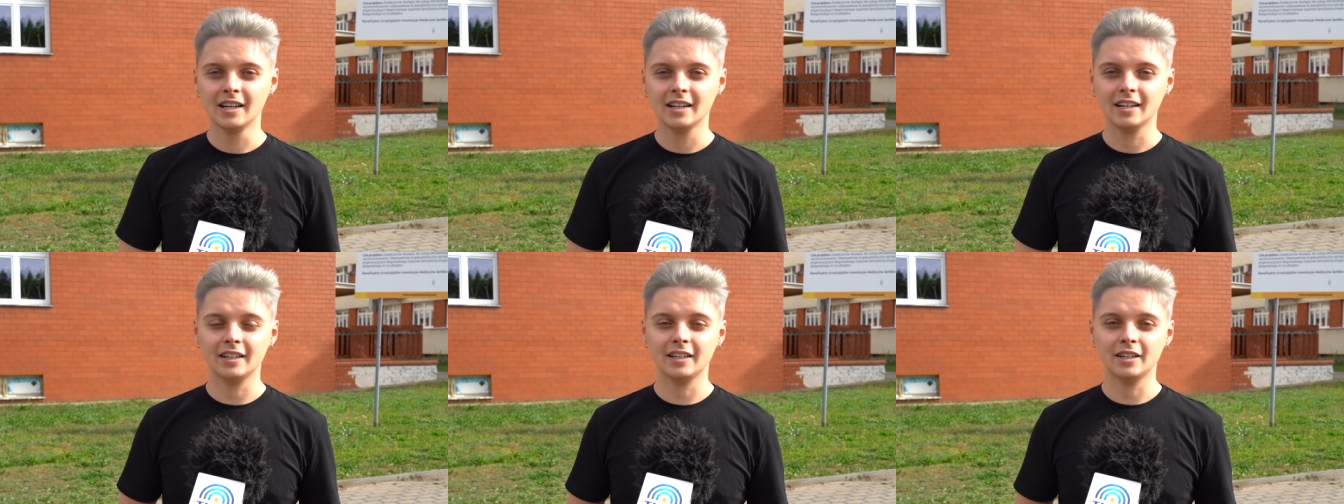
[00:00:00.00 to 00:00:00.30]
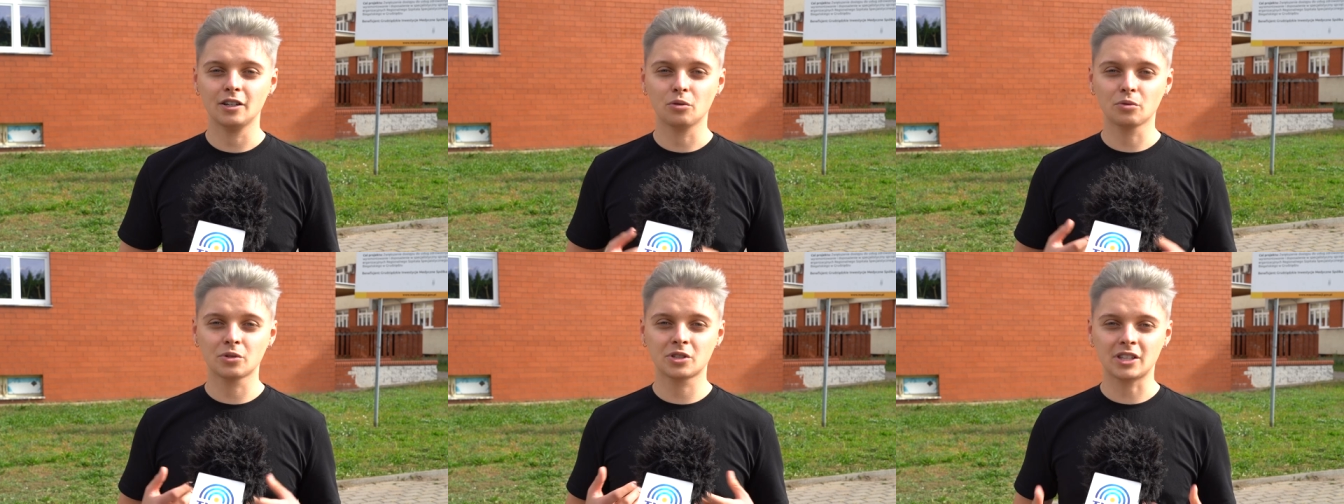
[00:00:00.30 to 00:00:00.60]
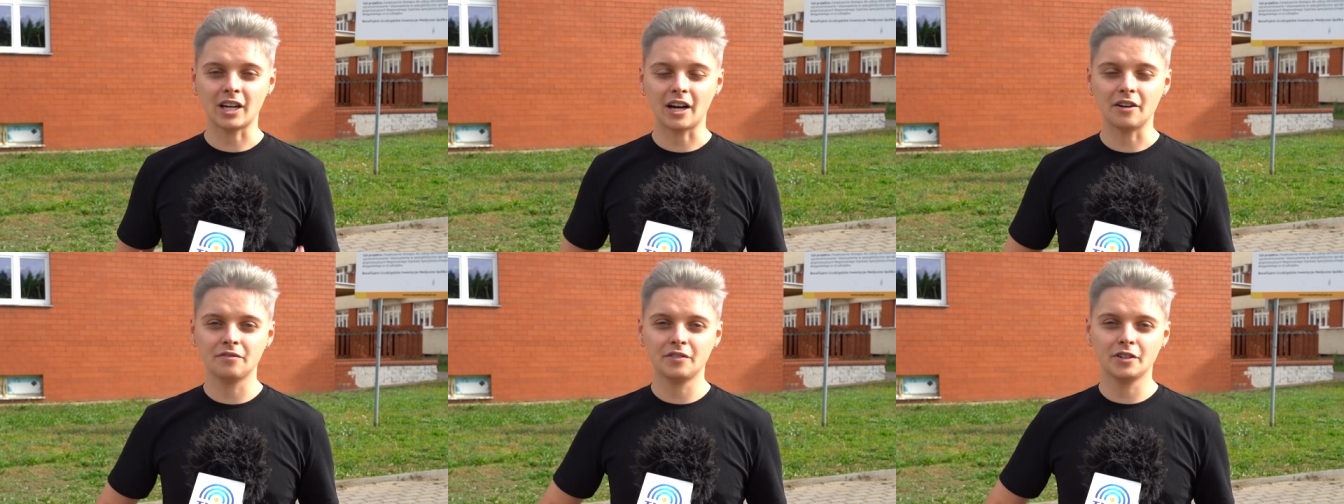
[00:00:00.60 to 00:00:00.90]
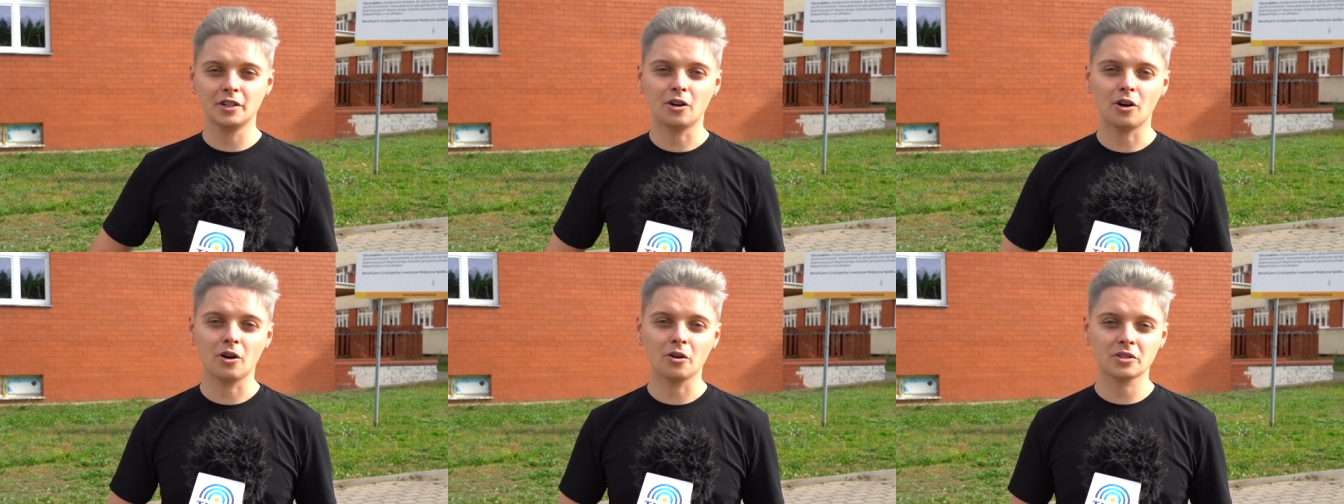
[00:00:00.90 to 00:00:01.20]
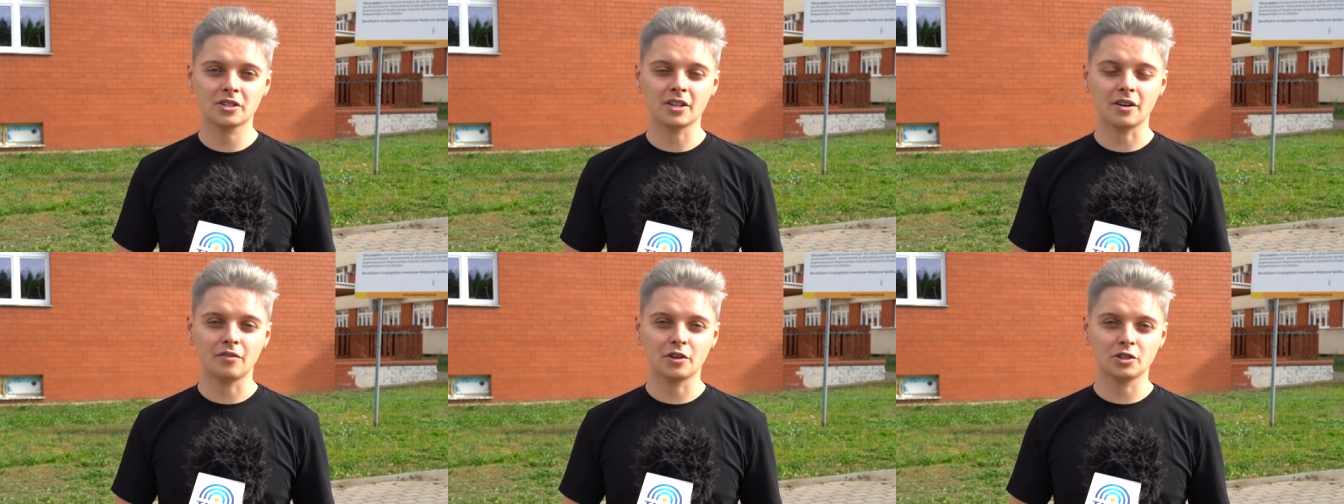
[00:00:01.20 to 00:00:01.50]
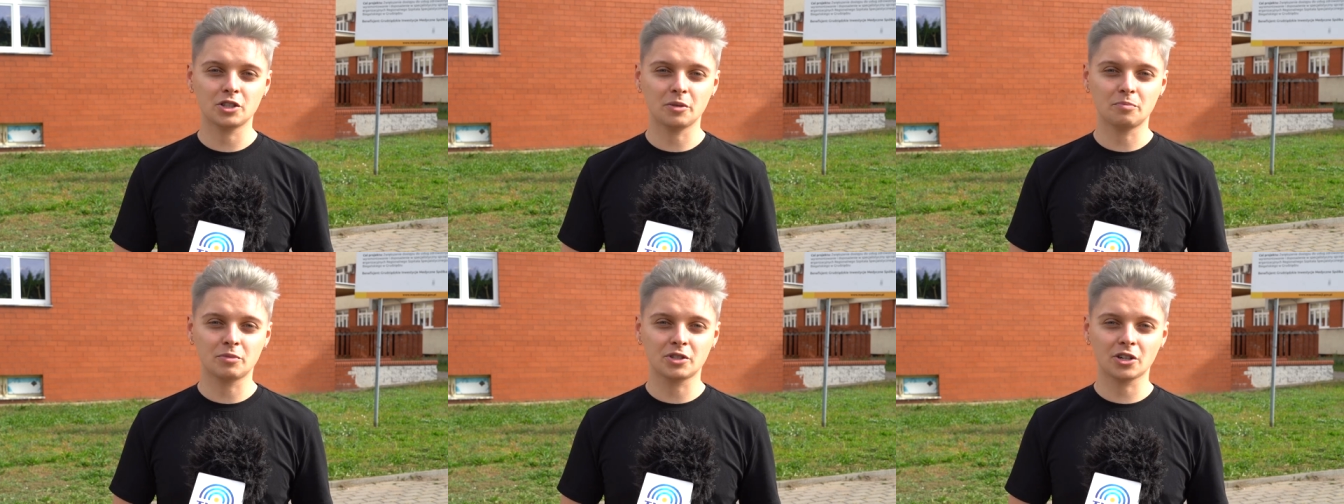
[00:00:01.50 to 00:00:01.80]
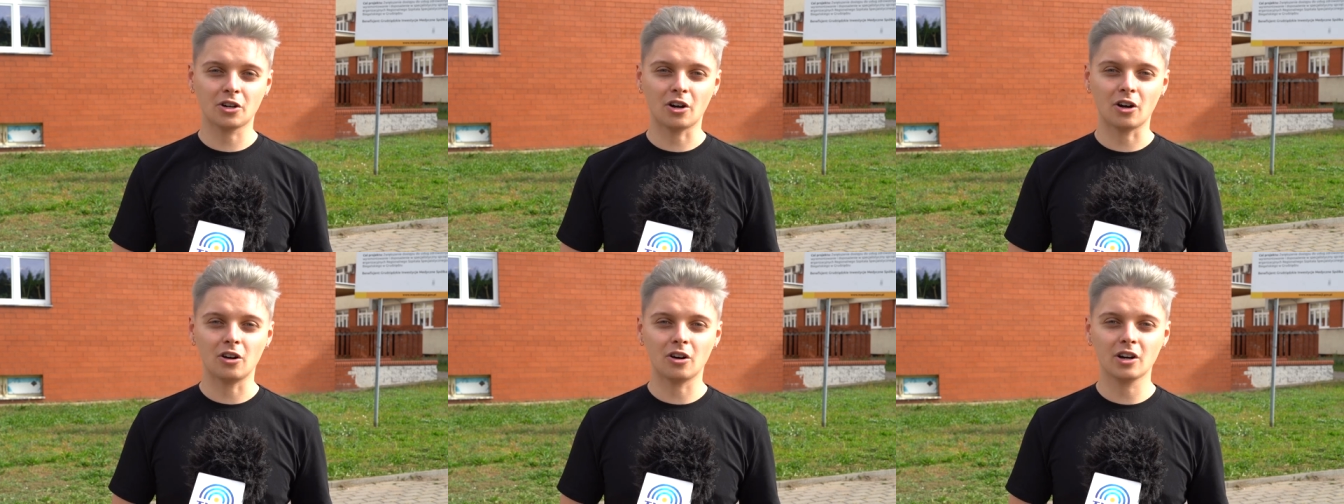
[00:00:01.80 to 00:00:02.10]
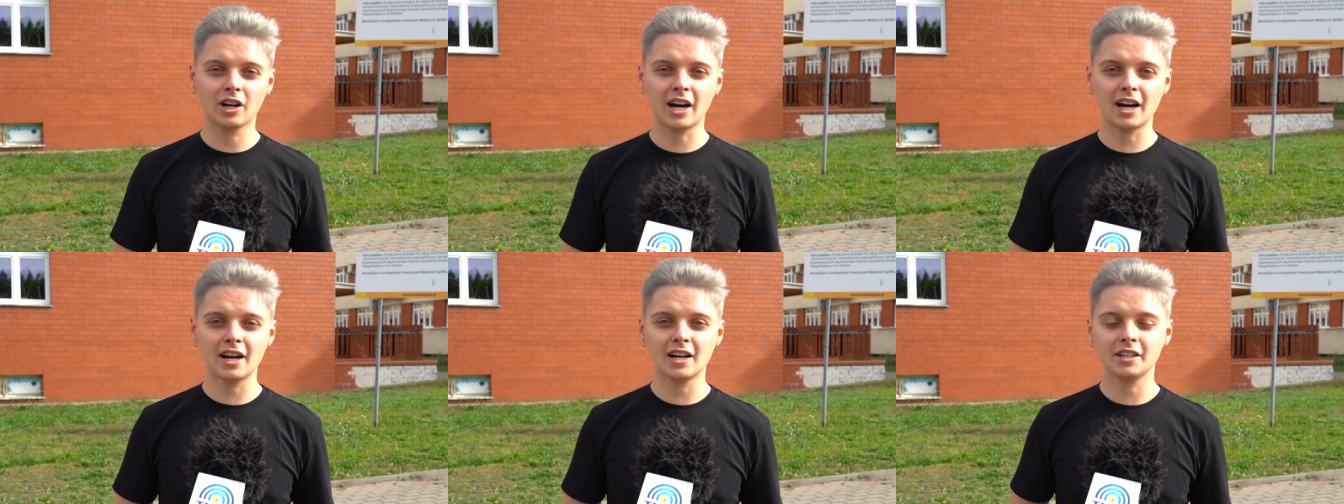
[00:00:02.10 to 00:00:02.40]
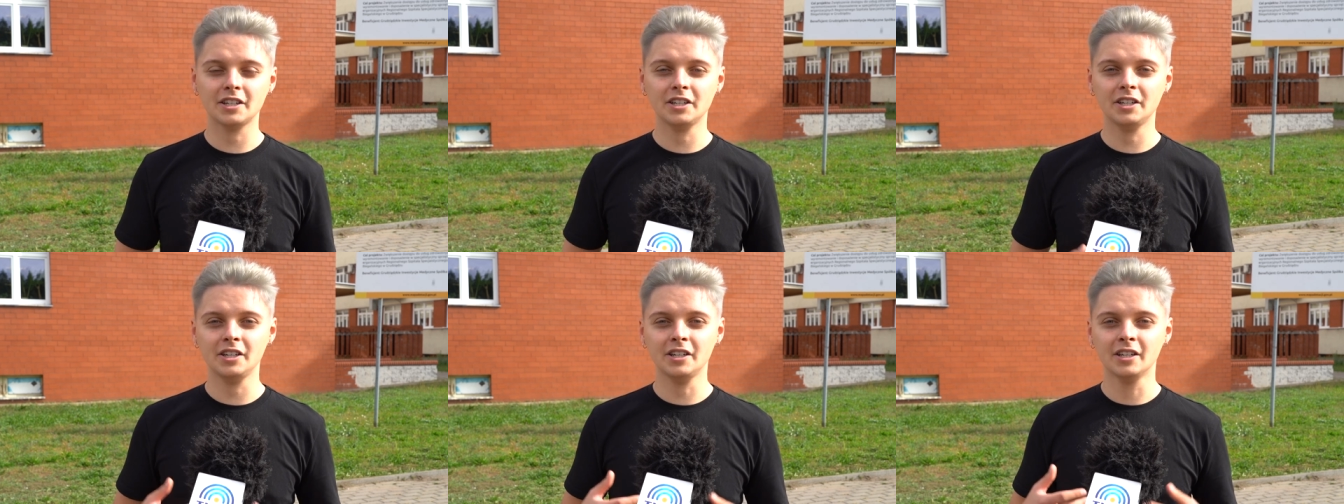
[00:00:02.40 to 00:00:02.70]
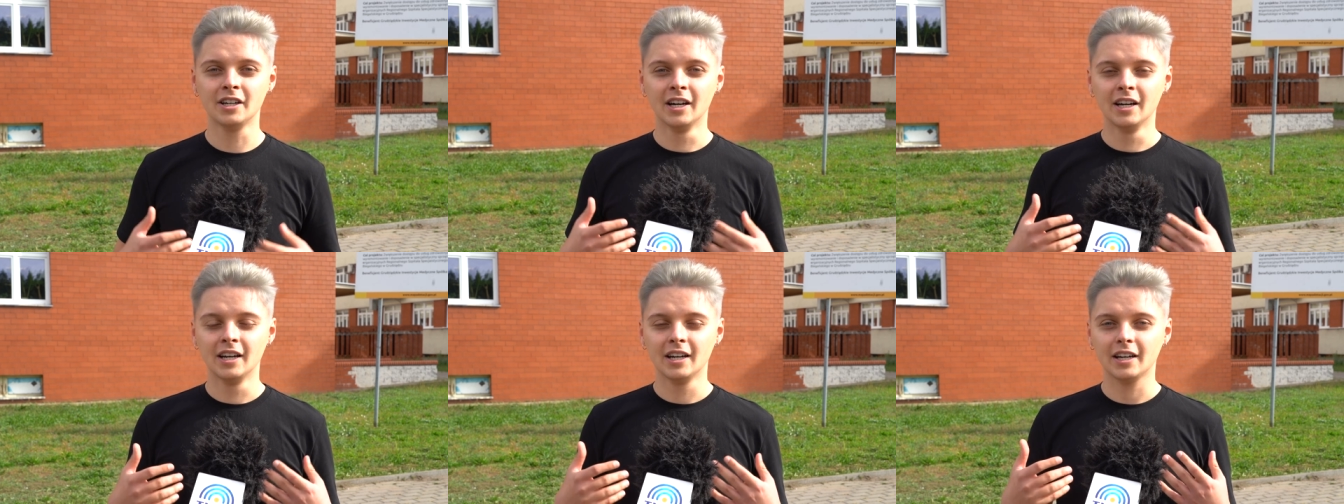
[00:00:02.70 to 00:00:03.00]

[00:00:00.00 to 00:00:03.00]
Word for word: e, ustawy o zawodzie psychologa i